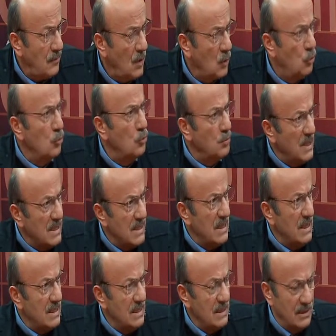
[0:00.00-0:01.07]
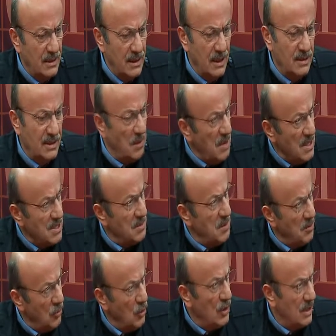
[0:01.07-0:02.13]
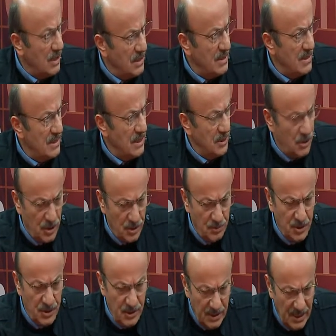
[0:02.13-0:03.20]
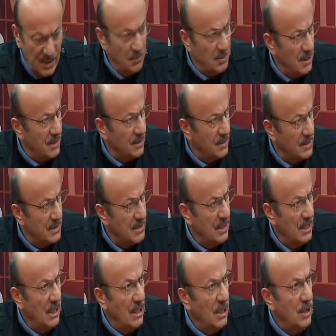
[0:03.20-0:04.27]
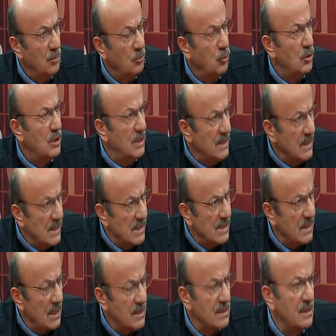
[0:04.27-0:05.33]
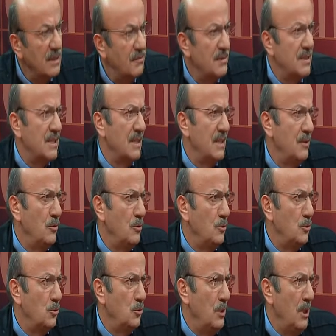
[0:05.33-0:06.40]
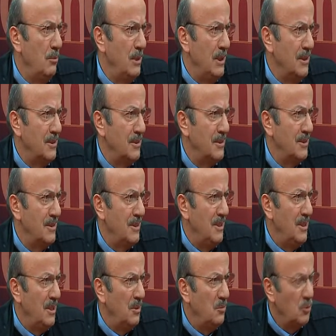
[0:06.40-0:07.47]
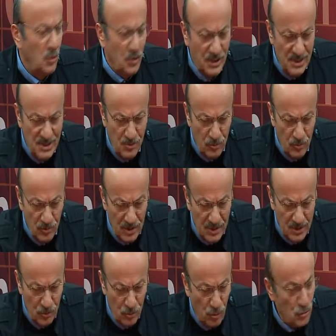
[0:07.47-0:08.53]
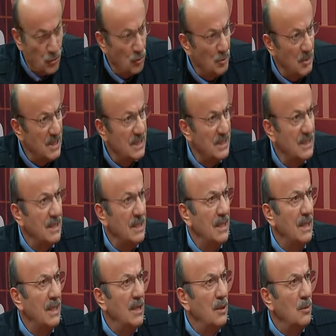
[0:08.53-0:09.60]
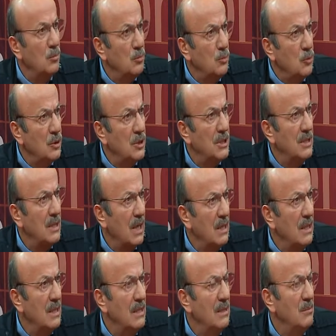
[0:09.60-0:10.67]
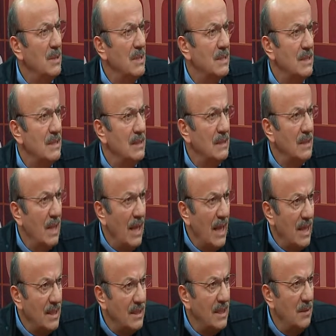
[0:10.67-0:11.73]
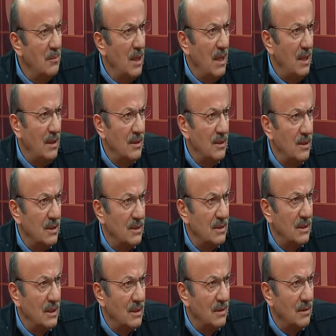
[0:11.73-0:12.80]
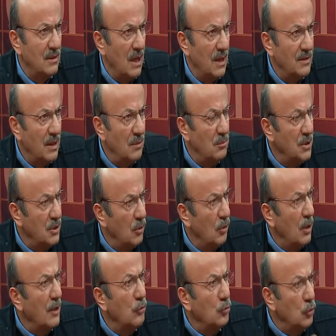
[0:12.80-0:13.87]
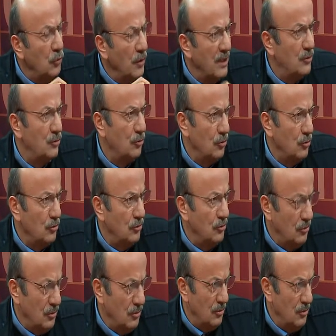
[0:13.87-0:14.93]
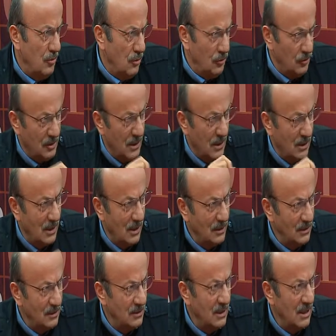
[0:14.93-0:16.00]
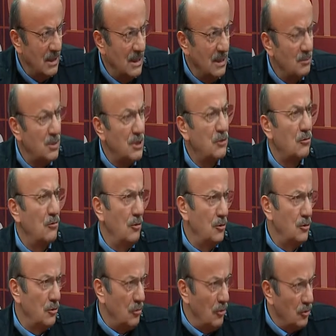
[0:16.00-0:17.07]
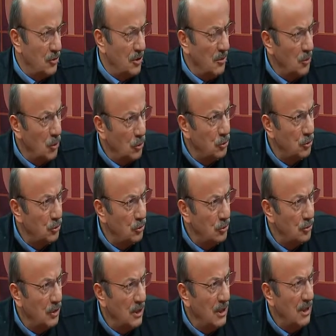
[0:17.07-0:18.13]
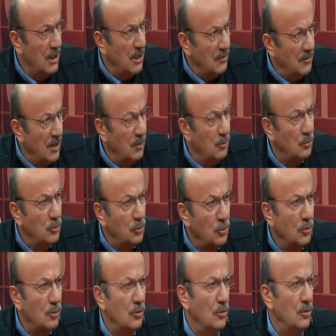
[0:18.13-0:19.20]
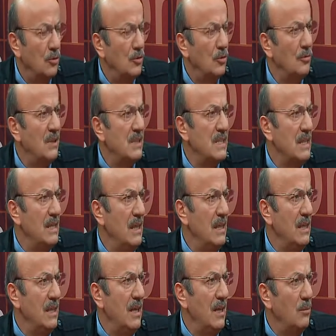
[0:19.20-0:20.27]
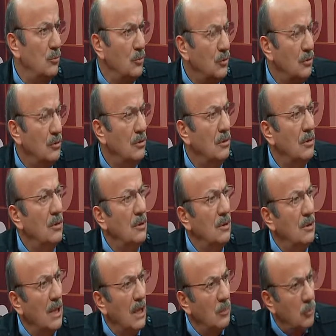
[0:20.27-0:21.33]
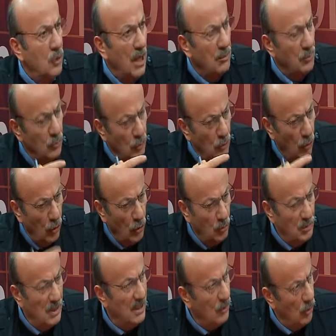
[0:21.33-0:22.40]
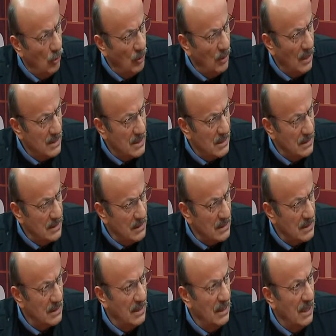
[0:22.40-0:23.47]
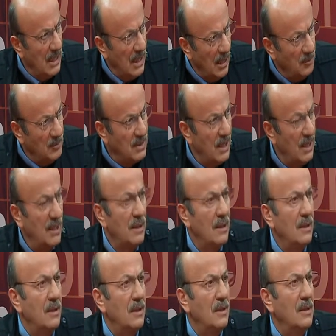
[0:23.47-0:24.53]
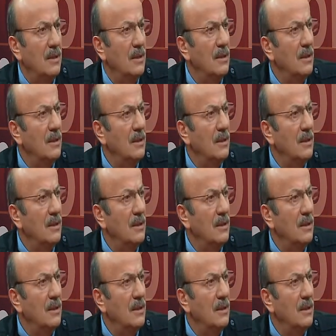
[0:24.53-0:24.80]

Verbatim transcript: Kürt meselesinde zaman zaman böyle krizler çıkmıştır. Yeni bir kriz. Bu kriz aslında fırsata dönüştürülebilir. Bu krizin çözülmesi, bu işin halledilmesinin en temel e, sıkıntılarından biri olan güven sorunun ortadan kaldır, psikolojik ortamı oluşturur ve bu e, vesileyle bunu yani bu hem bu ölümleri önlersiniz hem de e,